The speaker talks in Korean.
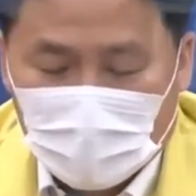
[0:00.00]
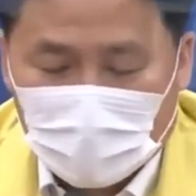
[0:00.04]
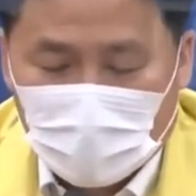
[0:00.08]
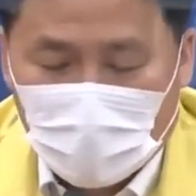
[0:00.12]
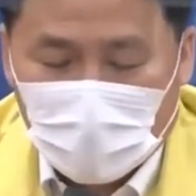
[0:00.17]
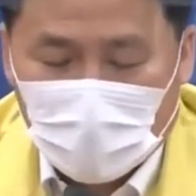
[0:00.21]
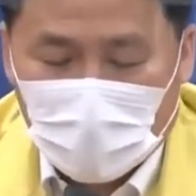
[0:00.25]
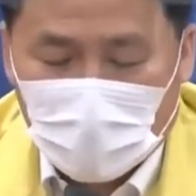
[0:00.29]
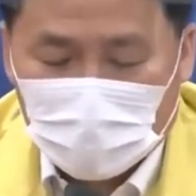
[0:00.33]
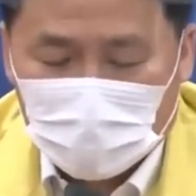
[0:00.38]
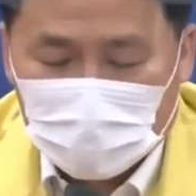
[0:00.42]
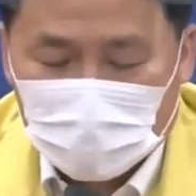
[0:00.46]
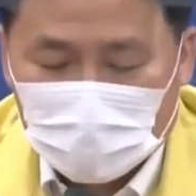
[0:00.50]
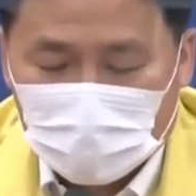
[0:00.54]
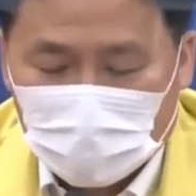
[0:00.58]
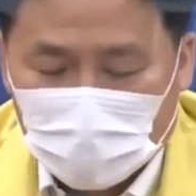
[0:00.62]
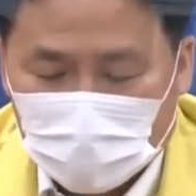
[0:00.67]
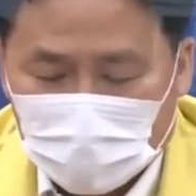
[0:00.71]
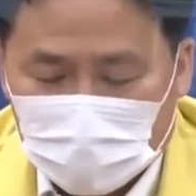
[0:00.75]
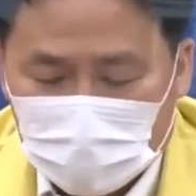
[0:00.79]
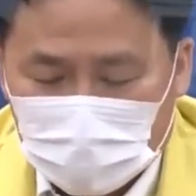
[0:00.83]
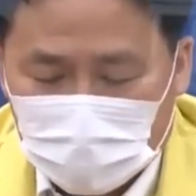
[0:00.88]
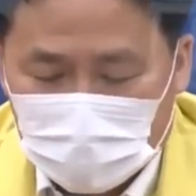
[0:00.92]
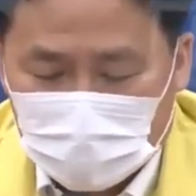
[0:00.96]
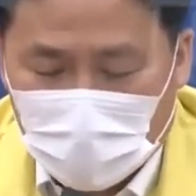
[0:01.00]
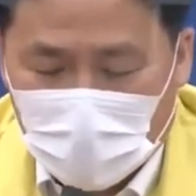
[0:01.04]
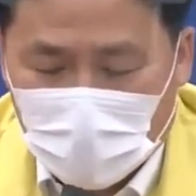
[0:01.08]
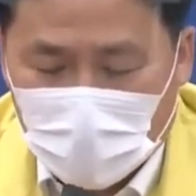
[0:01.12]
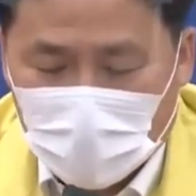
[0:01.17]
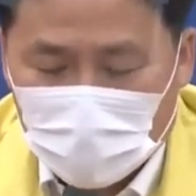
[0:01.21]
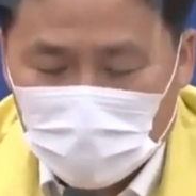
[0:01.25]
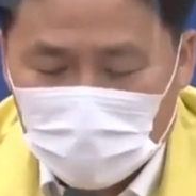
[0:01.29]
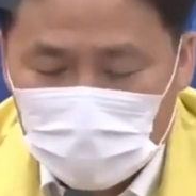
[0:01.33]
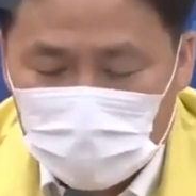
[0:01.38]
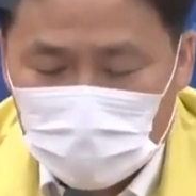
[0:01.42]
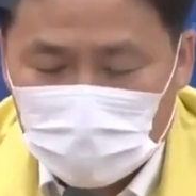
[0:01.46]
광화문
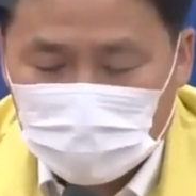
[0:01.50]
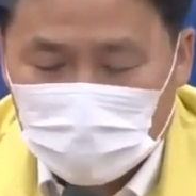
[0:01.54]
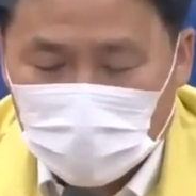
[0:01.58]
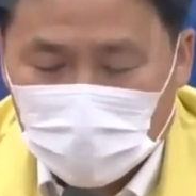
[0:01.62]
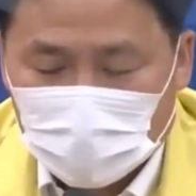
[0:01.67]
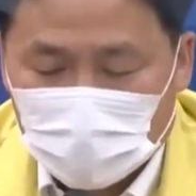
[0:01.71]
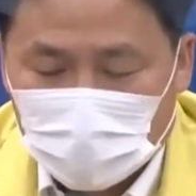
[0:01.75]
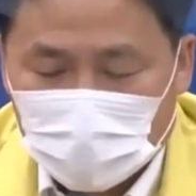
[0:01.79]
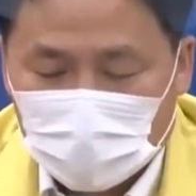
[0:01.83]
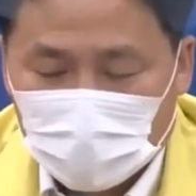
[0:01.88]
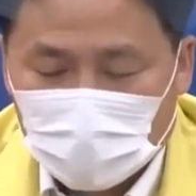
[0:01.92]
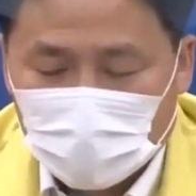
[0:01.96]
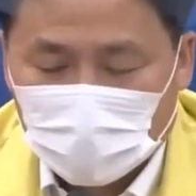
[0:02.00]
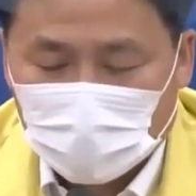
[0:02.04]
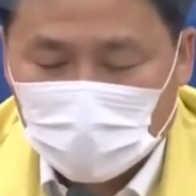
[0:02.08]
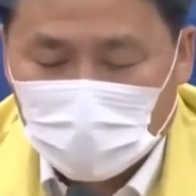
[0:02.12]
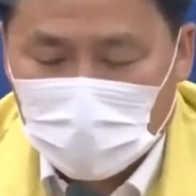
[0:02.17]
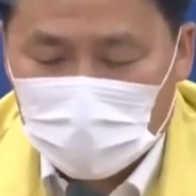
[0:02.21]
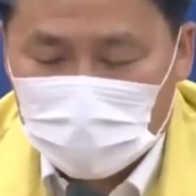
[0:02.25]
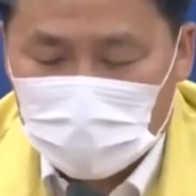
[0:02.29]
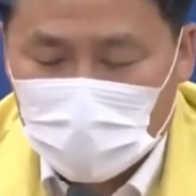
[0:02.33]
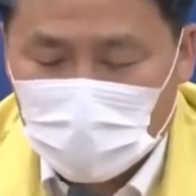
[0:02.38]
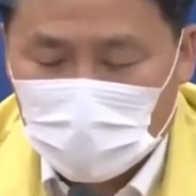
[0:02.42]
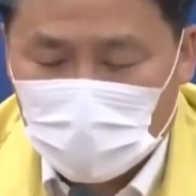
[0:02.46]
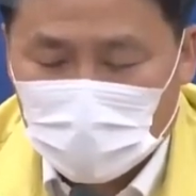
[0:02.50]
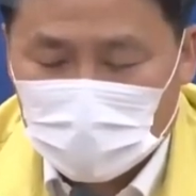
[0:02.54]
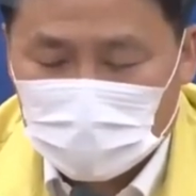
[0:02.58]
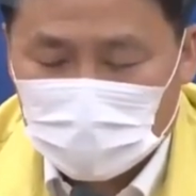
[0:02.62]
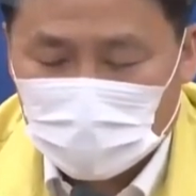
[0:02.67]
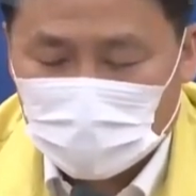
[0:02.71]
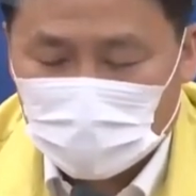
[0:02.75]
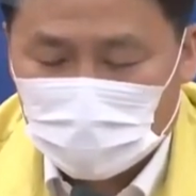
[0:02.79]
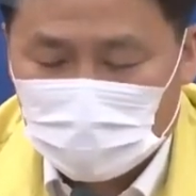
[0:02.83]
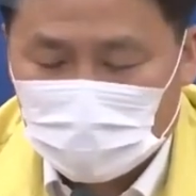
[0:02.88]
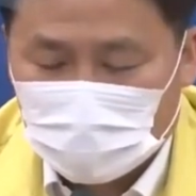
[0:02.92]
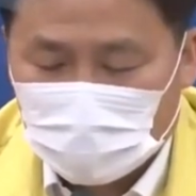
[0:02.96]
광화문 집회로 코로나
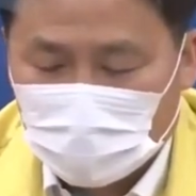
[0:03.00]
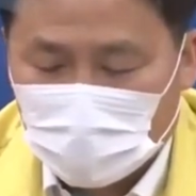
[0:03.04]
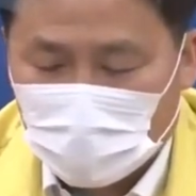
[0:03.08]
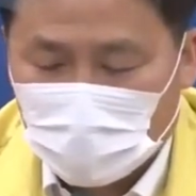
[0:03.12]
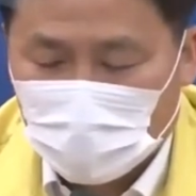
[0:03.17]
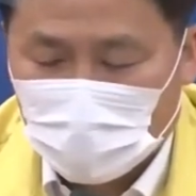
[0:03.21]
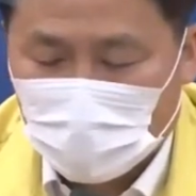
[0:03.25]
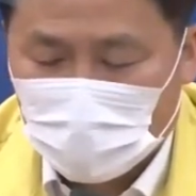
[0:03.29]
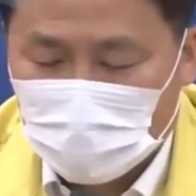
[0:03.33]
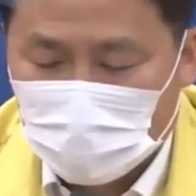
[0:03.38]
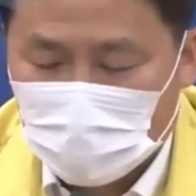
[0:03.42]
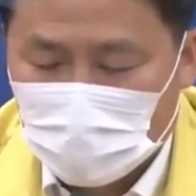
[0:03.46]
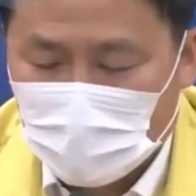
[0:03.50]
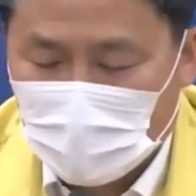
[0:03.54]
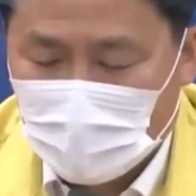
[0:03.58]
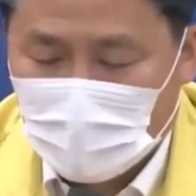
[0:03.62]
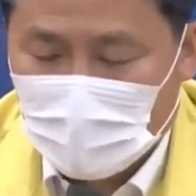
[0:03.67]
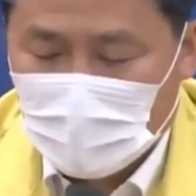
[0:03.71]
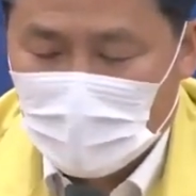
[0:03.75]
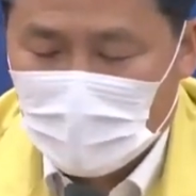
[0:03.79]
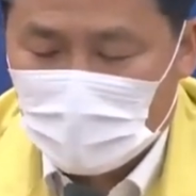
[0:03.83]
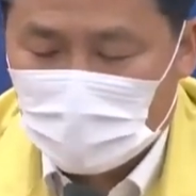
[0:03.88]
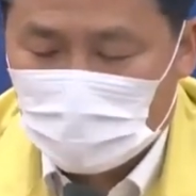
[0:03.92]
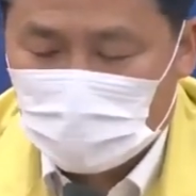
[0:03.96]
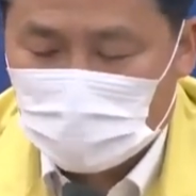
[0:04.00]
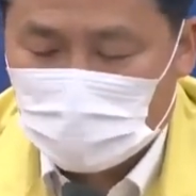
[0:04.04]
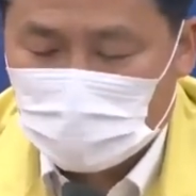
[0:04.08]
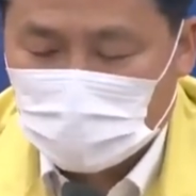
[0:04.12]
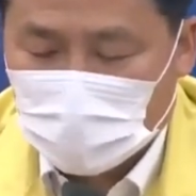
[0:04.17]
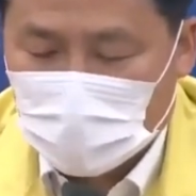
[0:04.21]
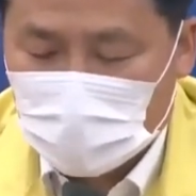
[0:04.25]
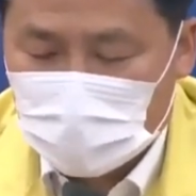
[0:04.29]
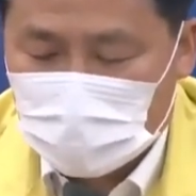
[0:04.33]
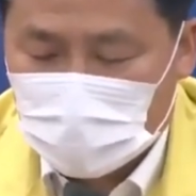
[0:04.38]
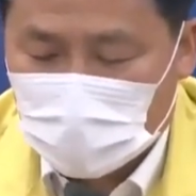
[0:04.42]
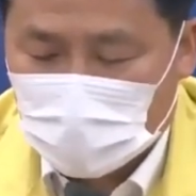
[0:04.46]
재확산을 불러온
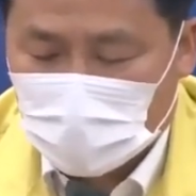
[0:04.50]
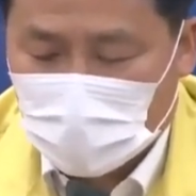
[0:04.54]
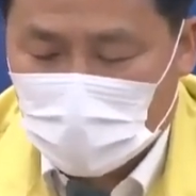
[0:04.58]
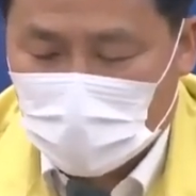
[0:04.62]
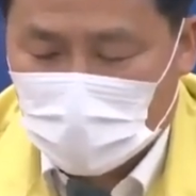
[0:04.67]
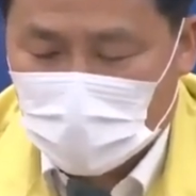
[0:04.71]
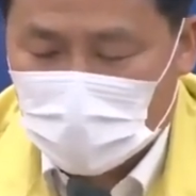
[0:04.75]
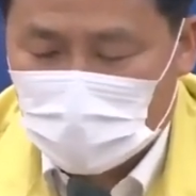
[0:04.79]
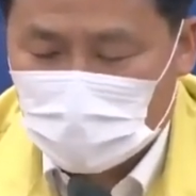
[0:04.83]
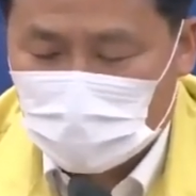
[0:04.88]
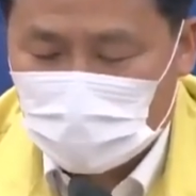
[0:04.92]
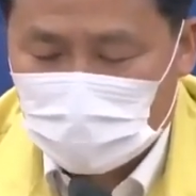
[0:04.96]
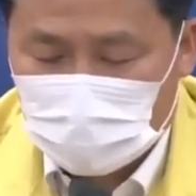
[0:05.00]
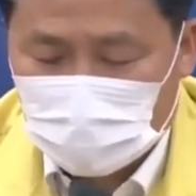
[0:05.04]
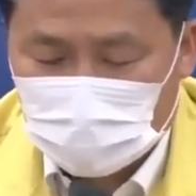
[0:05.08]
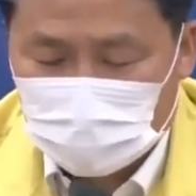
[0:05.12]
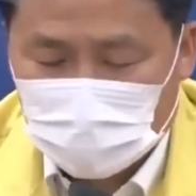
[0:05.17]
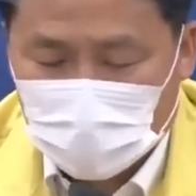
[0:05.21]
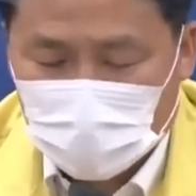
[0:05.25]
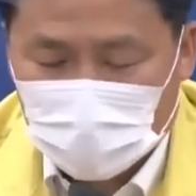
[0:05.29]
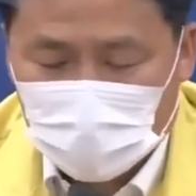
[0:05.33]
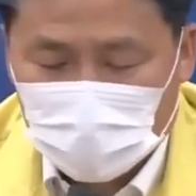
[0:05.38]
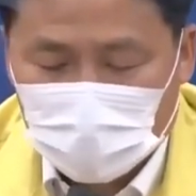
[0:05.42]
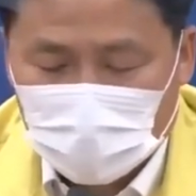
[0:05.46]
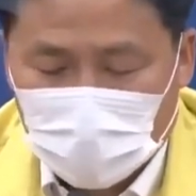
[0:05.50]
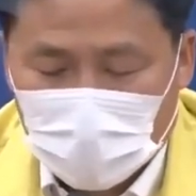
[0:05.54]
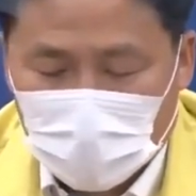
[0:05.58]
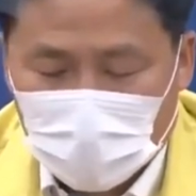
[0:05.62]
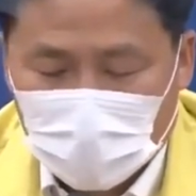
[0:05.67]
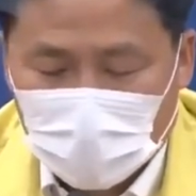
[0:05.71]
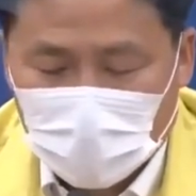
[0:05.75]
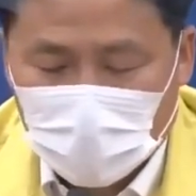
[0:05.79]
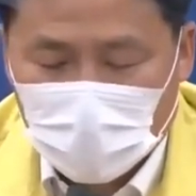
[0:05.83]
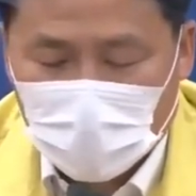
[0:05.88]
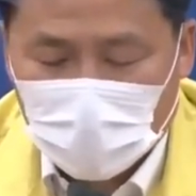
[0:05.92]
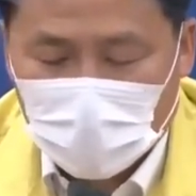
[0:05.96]
구구단체가 개천절 집회를
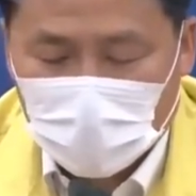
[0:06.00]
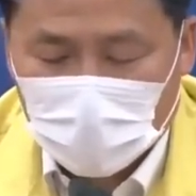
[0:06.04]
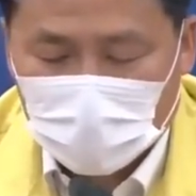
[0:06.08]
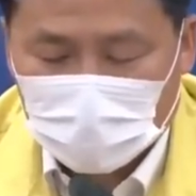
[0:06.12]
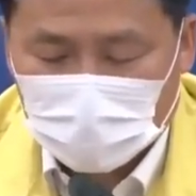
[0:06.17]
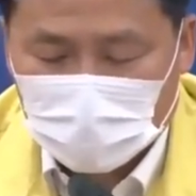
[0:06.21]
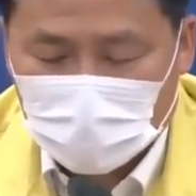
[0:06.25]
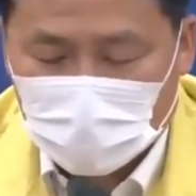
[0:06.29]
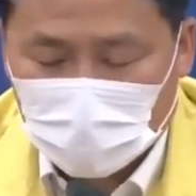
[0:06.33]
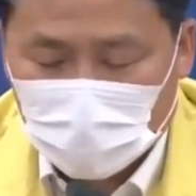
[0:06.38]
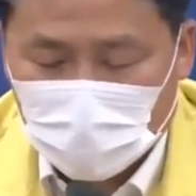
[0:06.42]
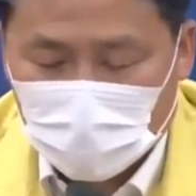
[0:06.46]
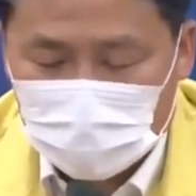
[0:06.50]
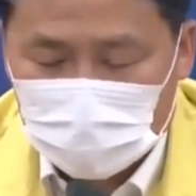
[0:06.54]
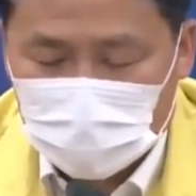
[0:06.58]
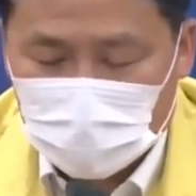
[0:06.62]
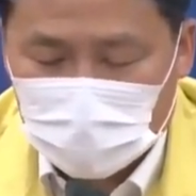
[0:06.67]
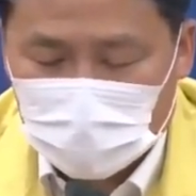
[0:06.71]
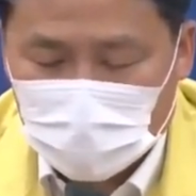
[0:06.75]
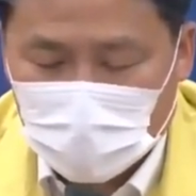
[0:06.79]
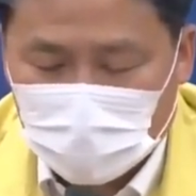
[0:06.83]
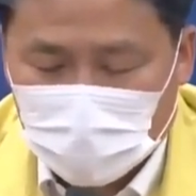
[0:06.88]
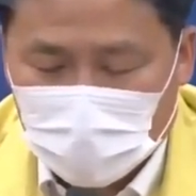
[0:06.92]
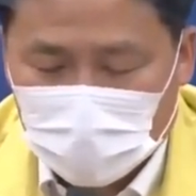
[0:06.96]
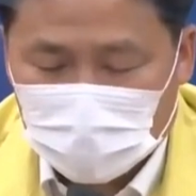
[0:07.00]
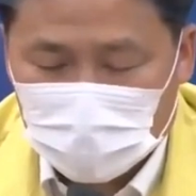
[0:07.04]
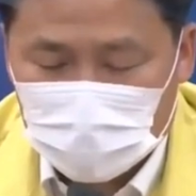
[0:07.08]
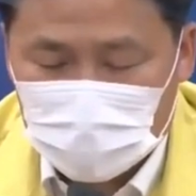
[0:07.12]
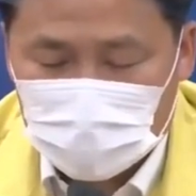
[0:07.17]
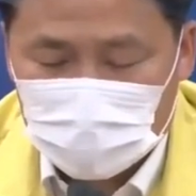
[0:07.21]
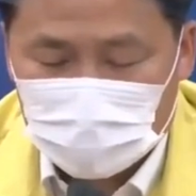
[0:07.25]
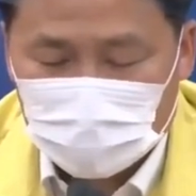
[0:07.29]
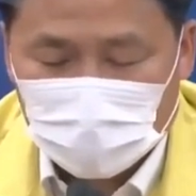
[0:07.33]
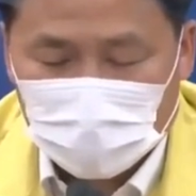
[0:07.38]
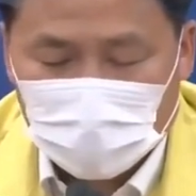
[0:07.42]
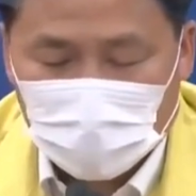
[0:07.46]
강행하겠다고 재차
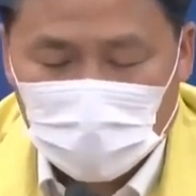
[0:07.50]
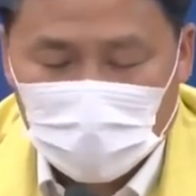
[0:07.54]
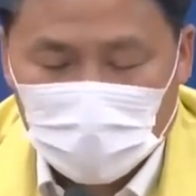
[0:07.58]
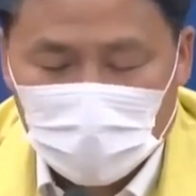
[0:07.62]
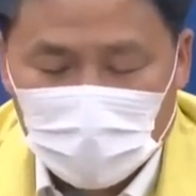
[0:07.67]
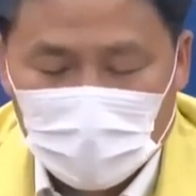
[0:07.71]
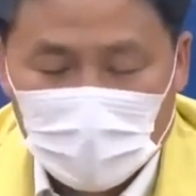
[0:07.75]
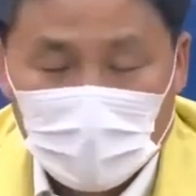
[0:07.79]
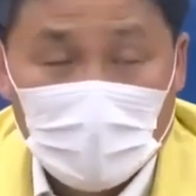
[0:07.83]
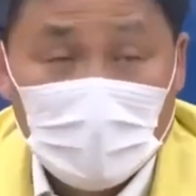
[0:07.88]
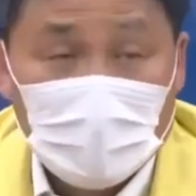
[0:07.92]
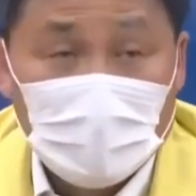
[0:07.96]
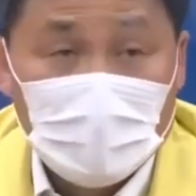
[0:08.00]
밝혔습니다.